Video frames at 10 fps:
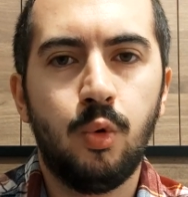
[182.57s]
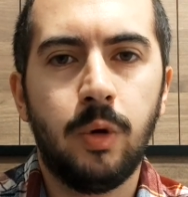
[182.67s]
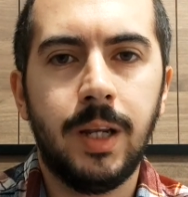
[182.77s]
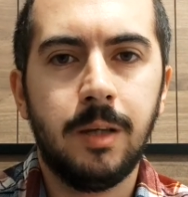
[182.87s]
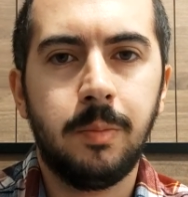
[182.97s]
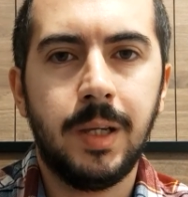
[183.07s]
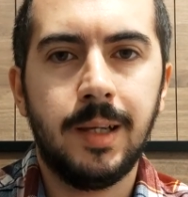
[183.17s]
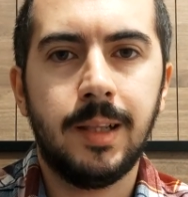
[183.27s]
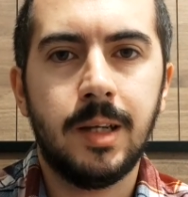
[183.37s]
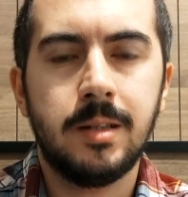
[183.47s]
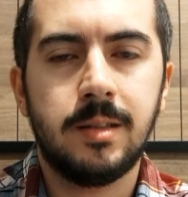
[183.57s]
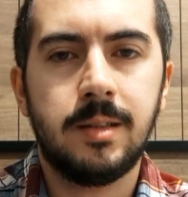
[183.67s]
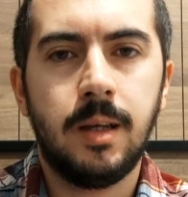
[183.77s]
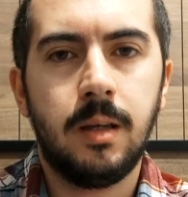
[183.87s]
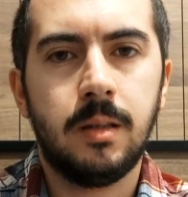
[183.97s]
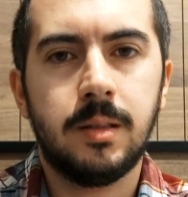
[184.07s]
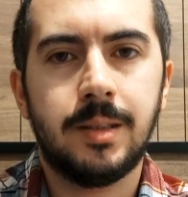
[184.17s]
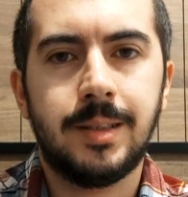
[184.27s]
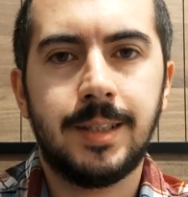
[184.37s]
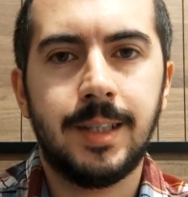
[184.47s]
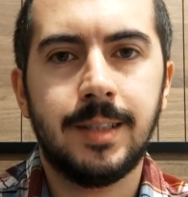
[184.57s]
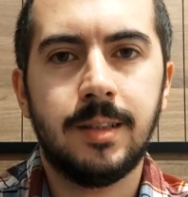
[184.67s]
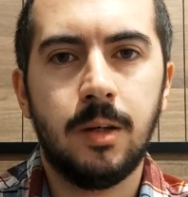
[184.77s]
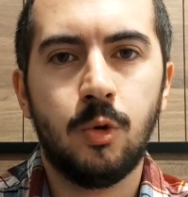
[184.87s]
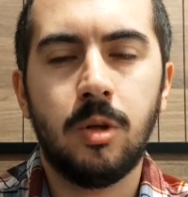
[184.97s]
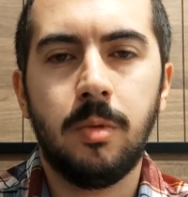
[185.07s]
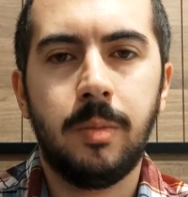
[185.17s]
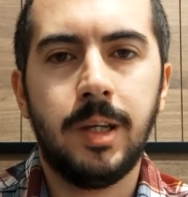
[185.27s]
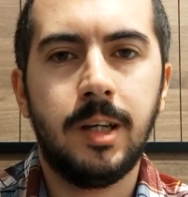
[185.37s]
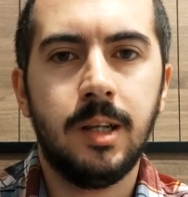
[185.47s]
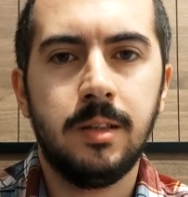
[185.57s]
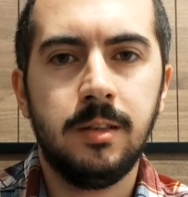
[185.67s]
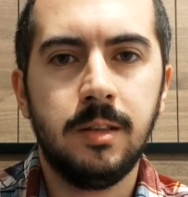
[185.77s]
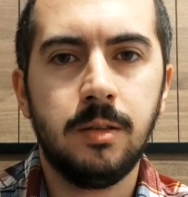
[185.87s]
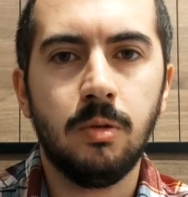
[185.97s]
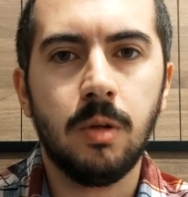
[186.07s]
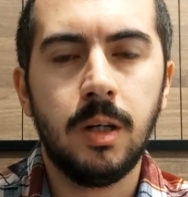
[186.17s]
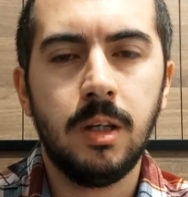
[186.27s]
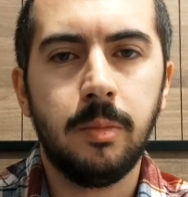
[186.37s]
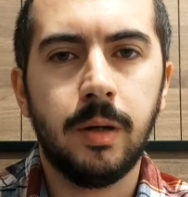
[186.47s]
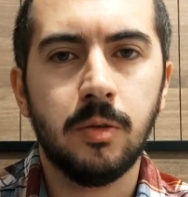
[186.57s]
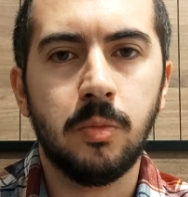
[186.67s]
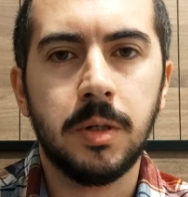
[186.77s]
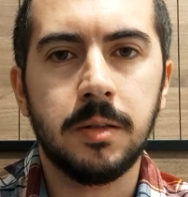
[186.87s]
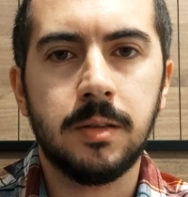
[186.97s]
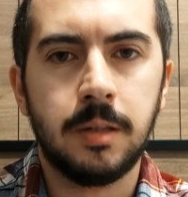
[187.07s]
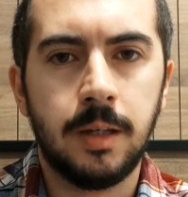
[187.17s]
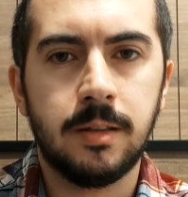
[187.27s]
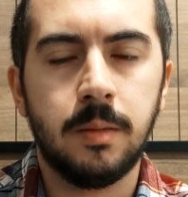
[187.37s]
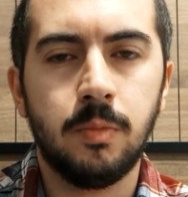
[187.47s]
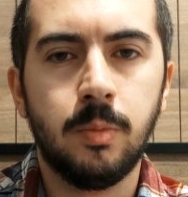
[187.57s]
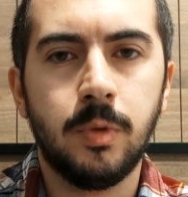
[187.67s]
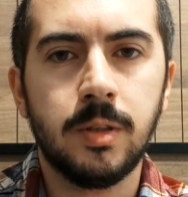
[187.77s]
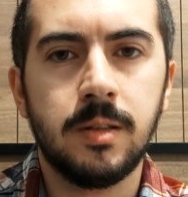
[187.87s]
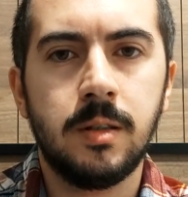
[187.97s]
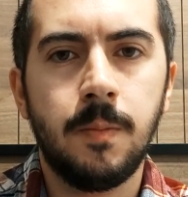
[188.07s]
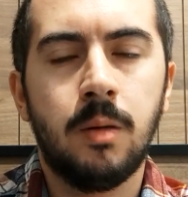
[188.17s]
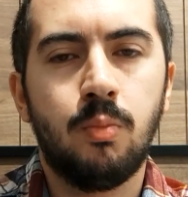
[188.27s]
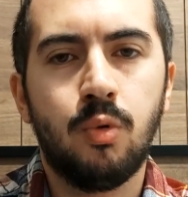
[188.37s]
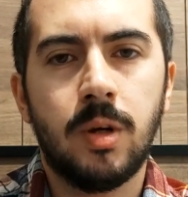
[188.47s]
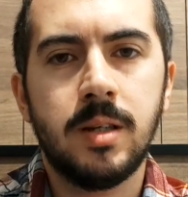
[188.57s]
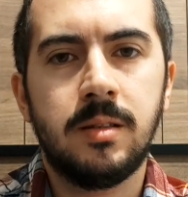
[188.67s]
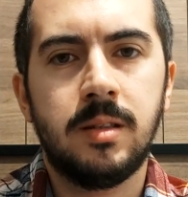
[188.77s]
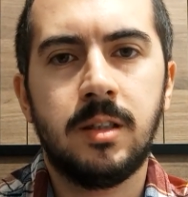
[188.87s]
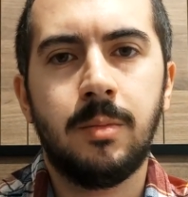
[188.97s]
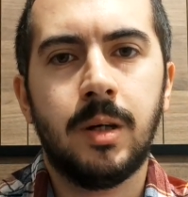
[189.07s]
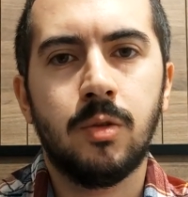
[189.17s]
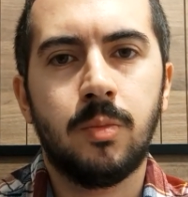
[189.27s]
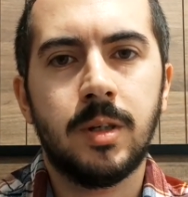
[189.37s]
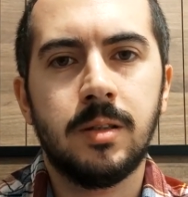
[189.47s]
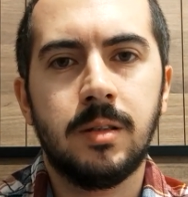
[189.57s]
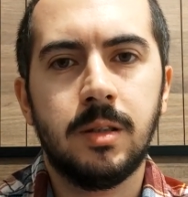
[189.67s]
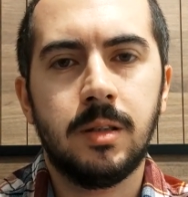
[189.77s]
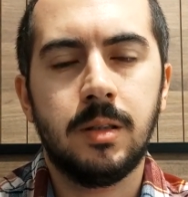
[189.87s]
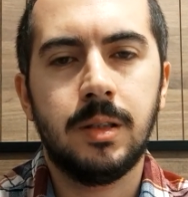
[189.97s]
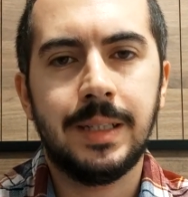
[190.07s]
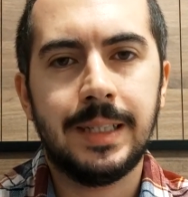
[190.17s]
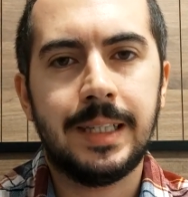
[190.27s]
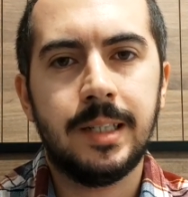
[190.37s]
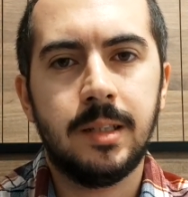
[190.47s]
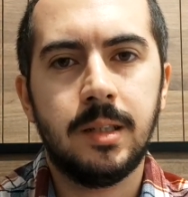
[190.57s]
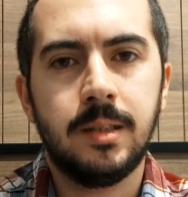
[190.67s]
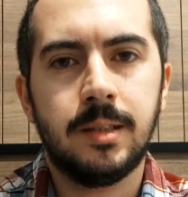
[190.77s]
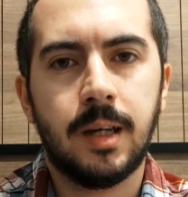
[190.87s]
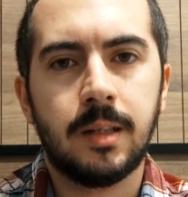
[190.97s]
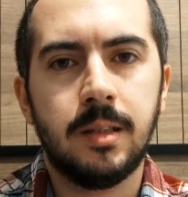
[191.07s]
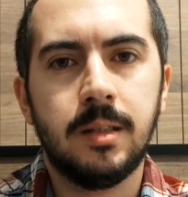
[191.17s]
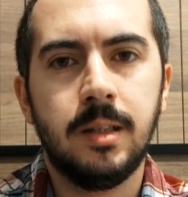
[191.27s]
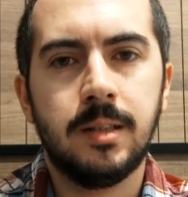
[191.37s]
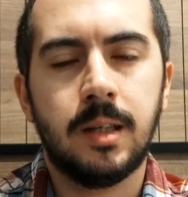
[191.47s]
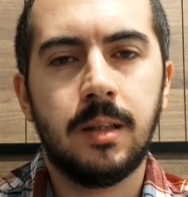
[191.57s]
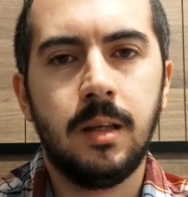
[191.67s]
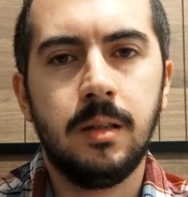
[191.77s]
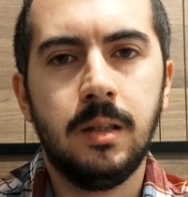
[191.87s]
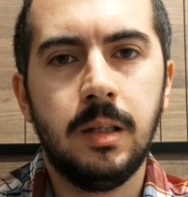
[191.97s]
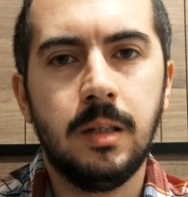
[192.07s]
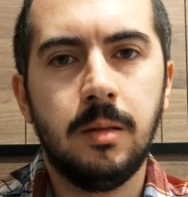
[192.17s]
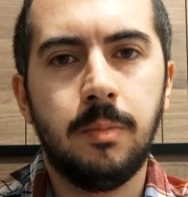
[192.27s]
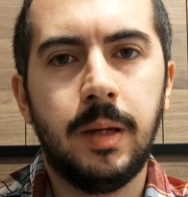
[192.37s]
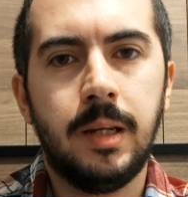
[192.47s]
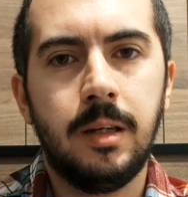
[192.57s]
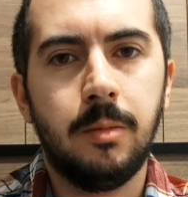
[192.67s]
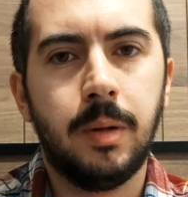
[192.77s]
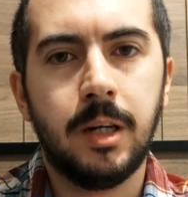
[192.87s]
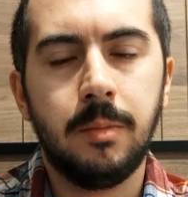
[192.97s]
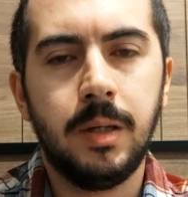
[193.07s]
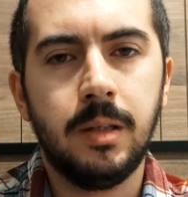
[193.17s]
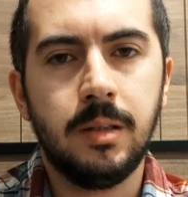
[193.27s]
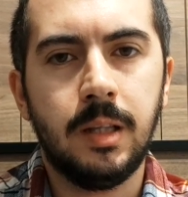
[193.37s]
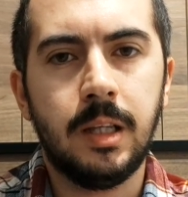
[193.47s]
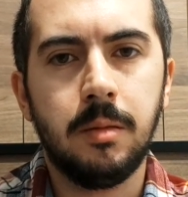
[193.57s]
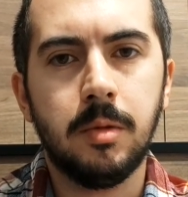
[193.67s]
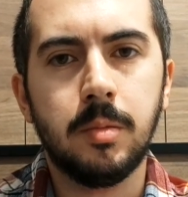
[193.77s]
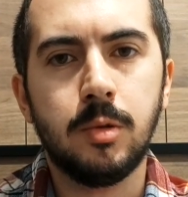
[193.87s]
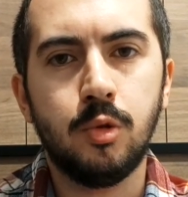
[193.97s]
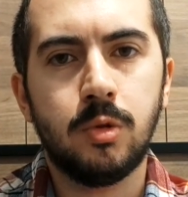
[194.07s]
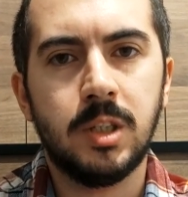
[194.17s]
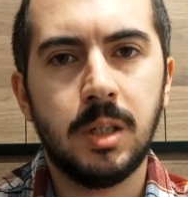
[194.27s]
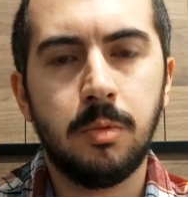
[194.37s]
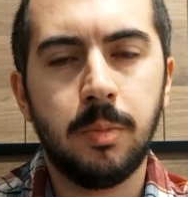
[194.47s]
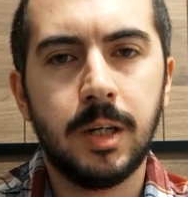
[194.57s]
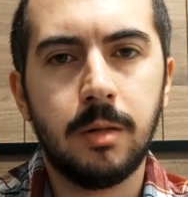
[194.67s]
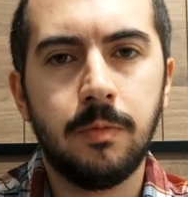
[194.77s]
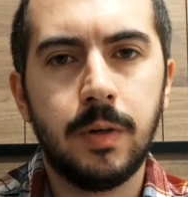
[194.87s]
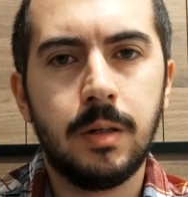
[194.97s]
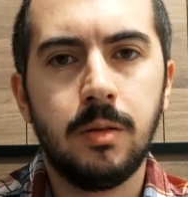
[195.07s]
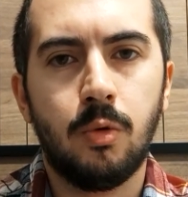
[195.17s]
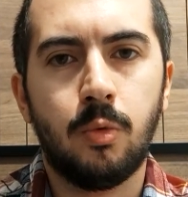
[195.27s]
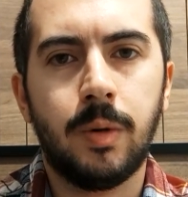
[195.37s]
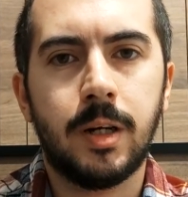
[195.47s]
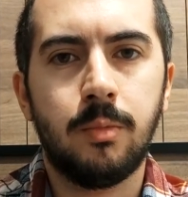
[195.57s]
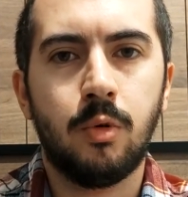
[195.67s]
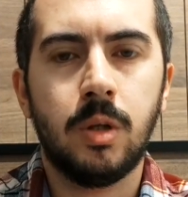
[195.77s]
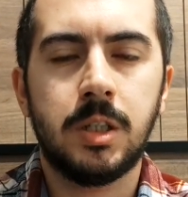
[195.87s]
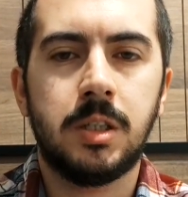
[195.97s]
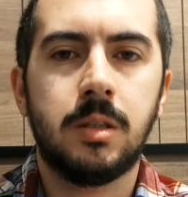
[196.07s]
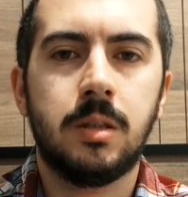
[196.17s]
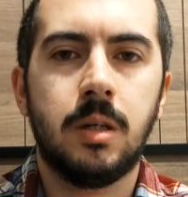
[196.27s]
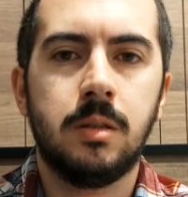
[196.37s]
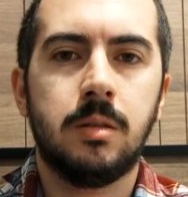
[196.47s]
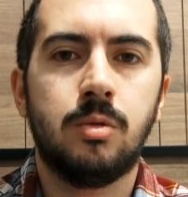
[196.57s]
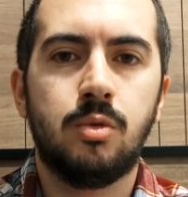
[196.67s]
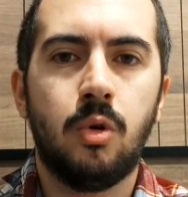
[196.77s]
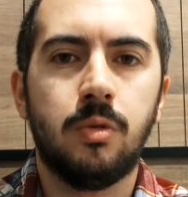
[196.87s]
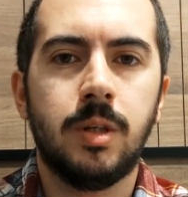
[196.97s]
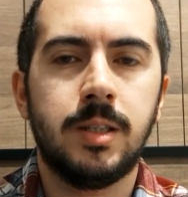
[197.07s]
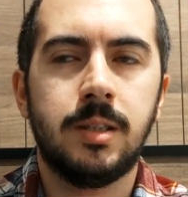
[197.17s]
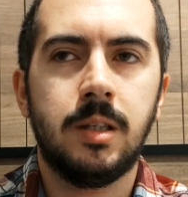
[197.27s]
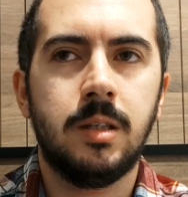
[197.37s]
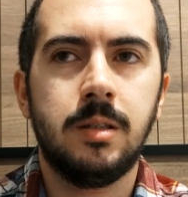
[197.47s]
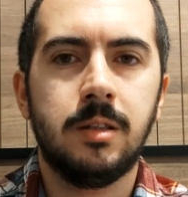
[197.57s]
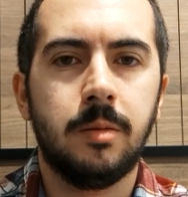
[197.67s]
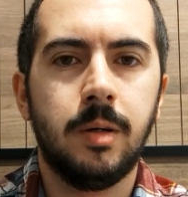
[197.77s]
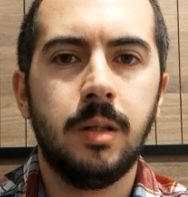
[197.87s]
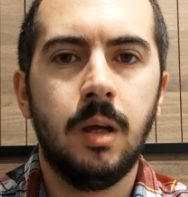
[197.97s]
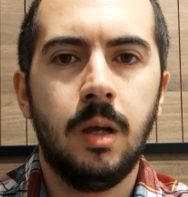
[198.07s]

üyelik bilgilerinizde sizden ödeme bilgilerinizi istiyorlar. IBAN numarası, hesap numarası. Buraya siz IBAN numarasını girdiğiniz takdirde zaten e, belirli bareme dediğim gibi 100 lira bir barem var. O bareme ulaştıktan sonra istediğiniz zaman